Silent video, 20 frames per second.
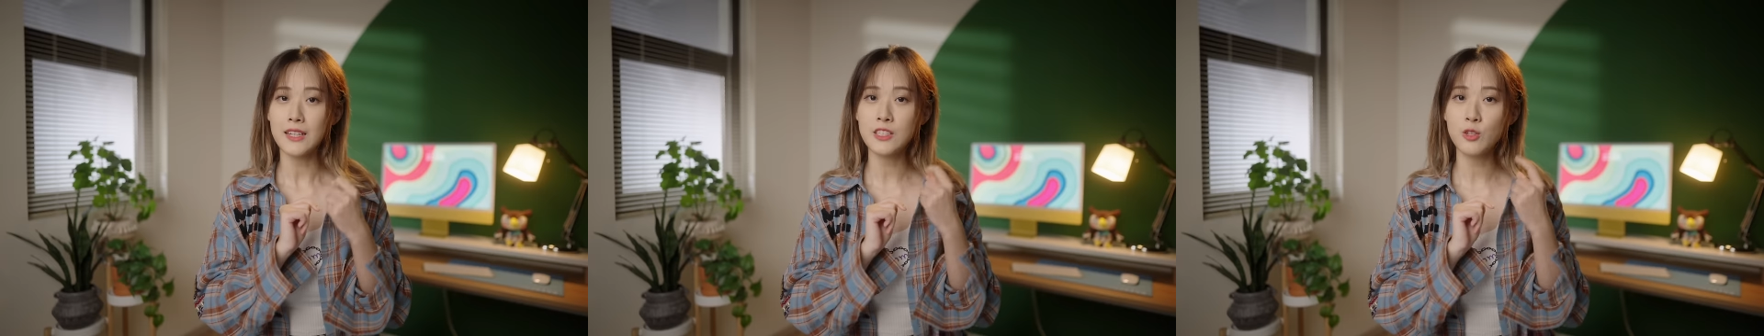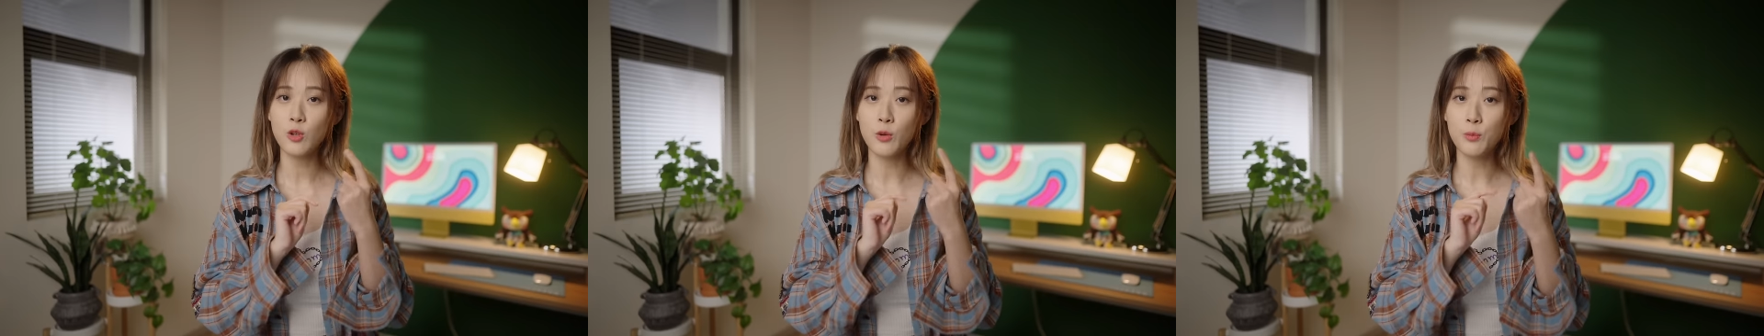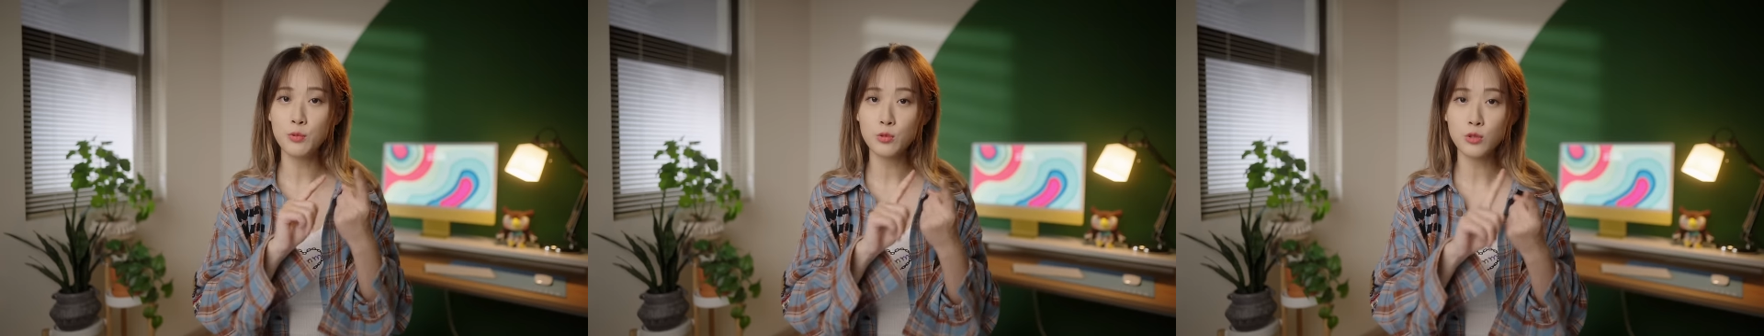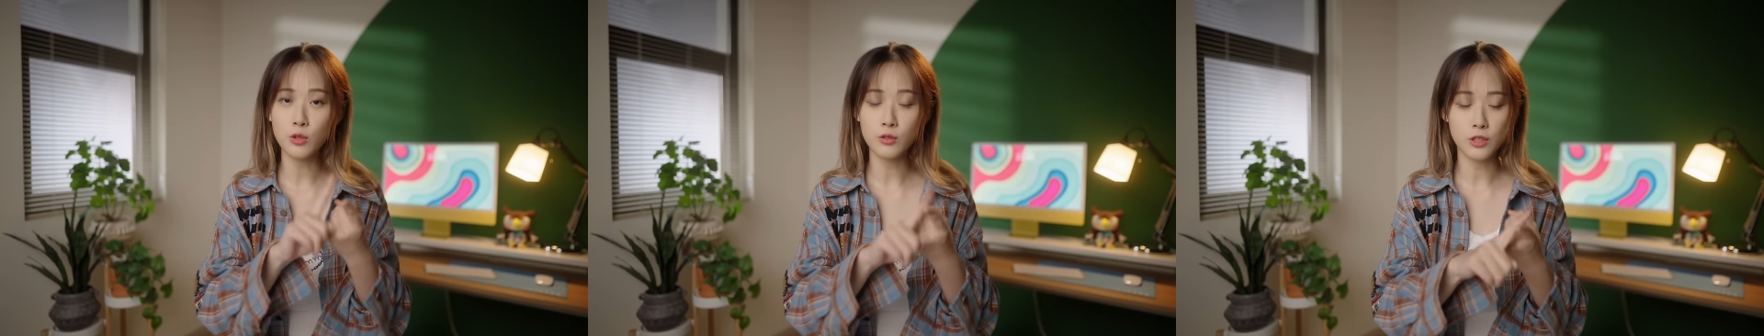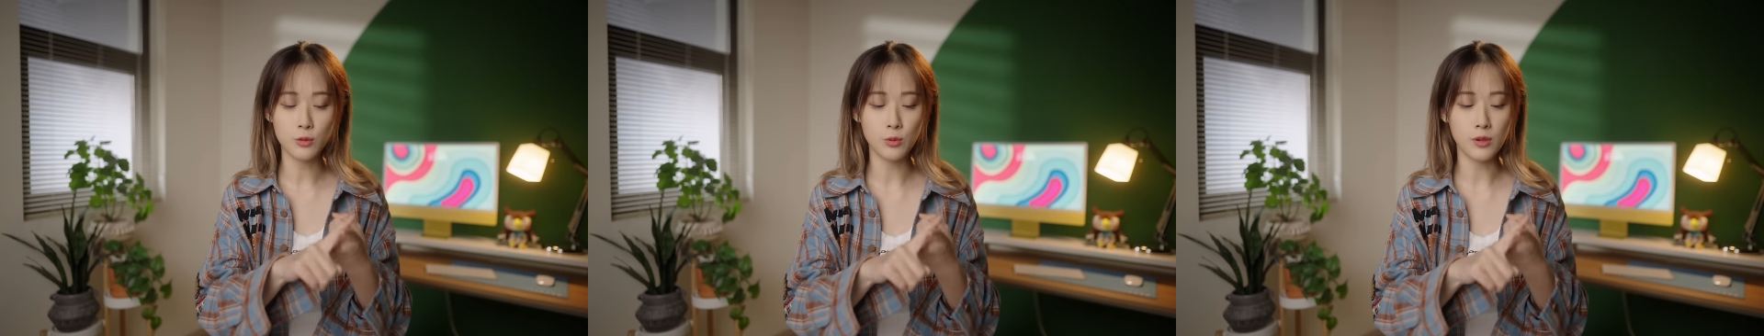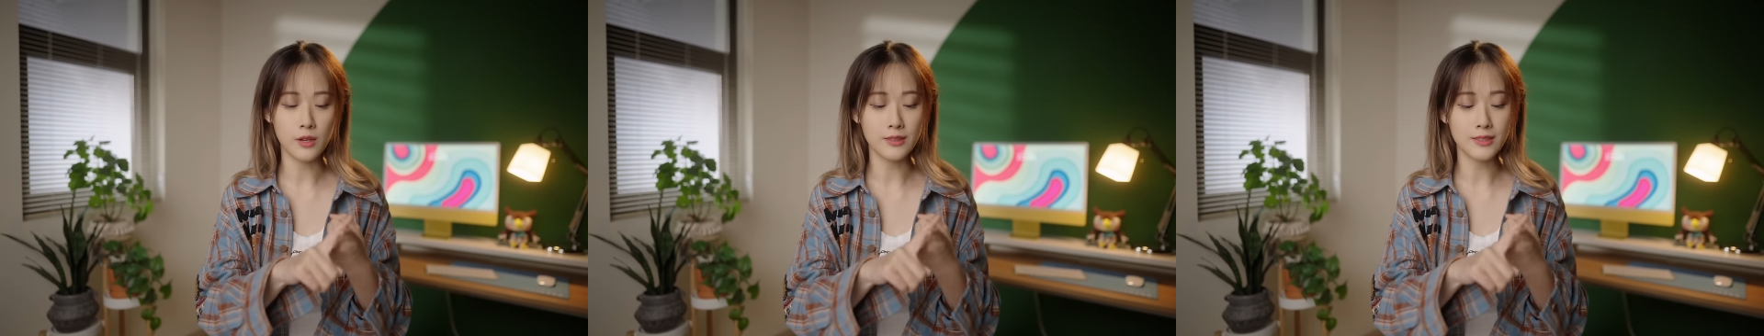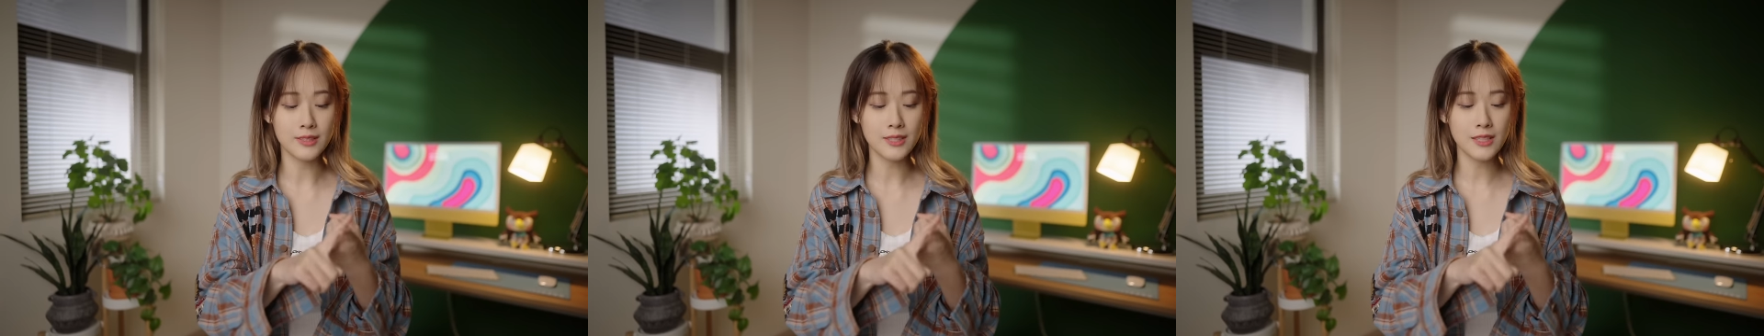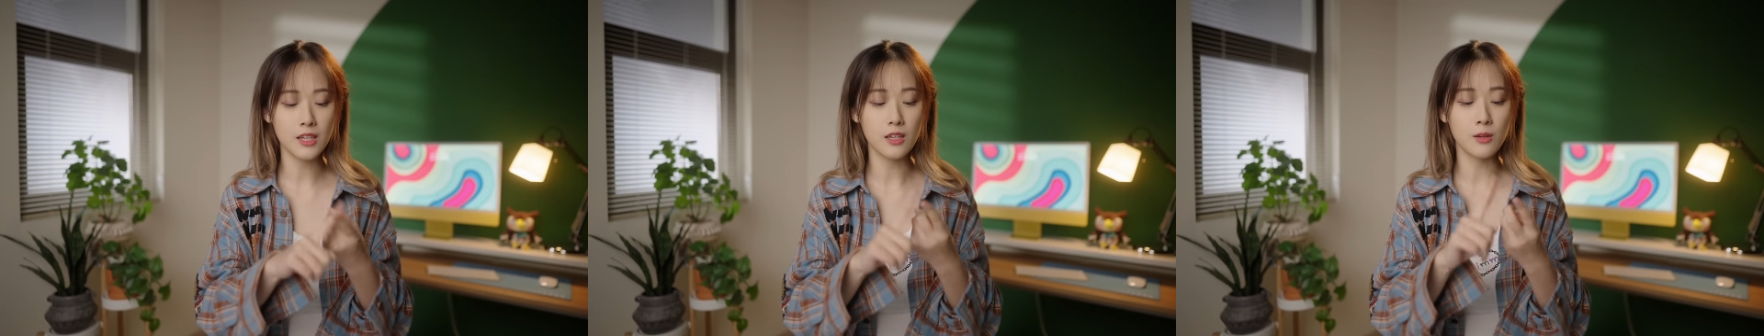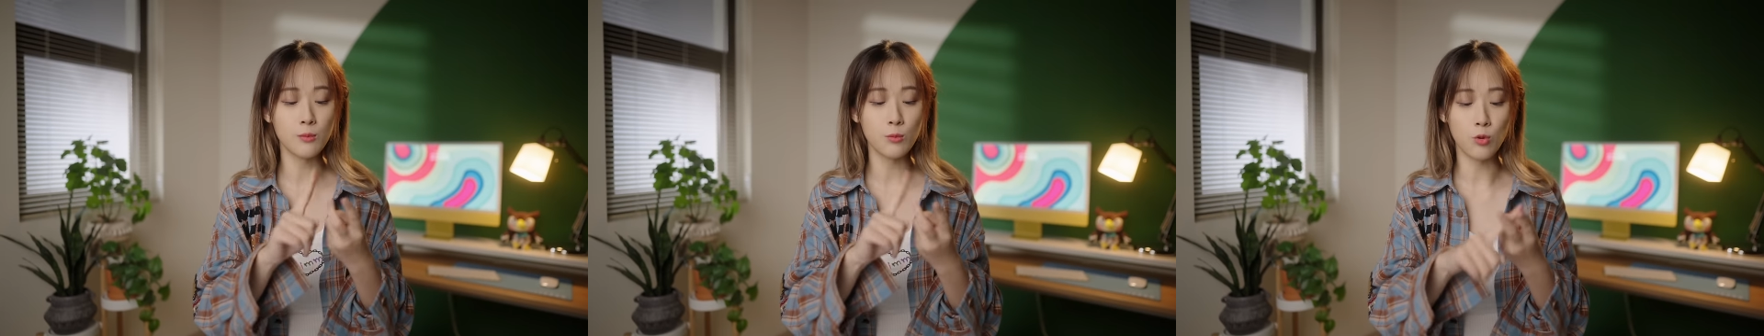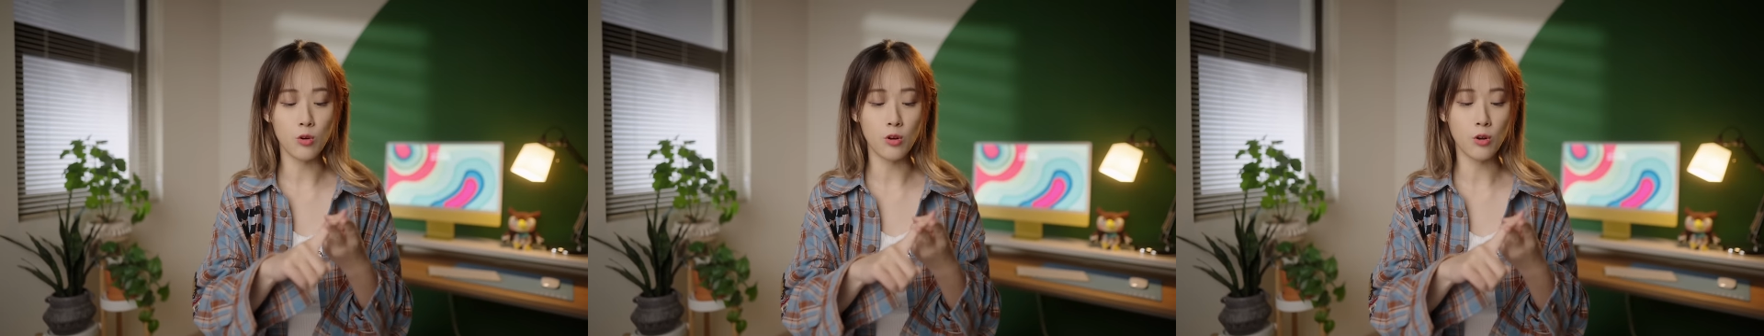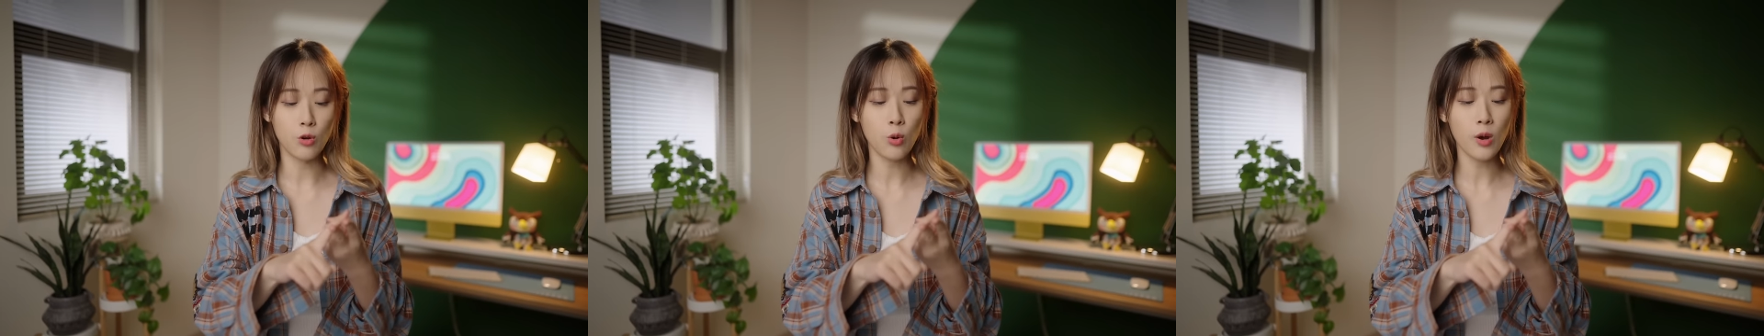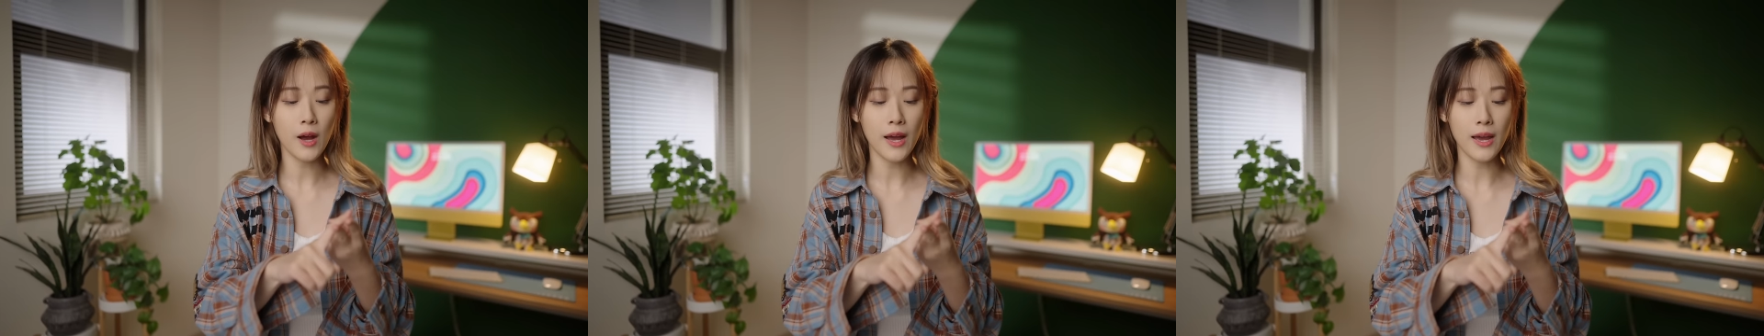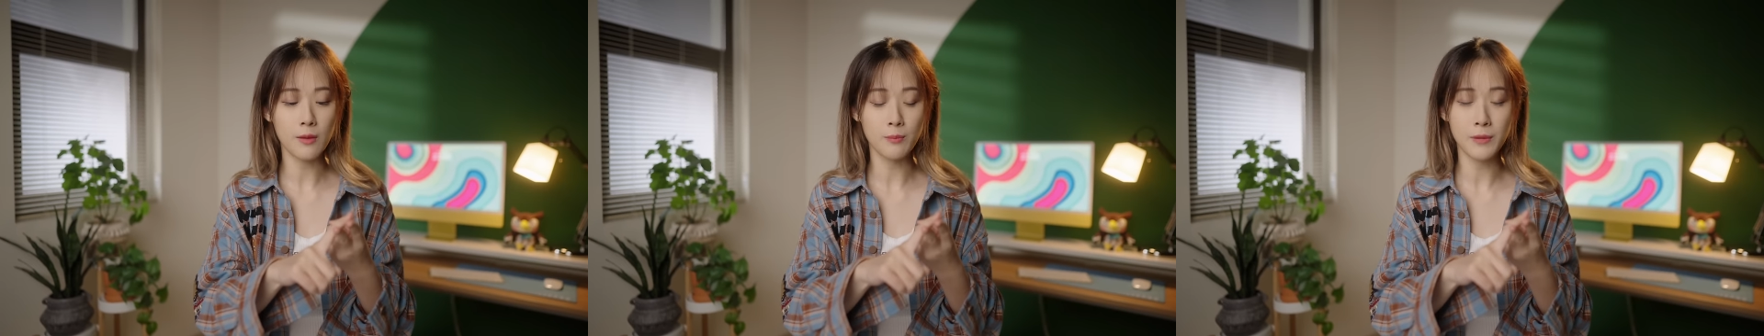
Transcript: 些我不懂的元件、模块、